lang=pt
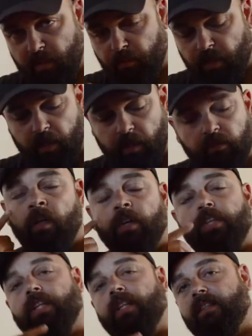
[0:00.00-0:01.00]
Porque
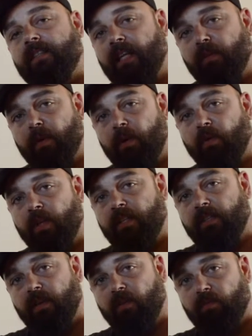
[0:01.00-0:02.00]
tinha lançado uma
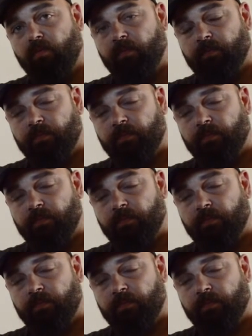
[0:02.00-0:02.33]
coleção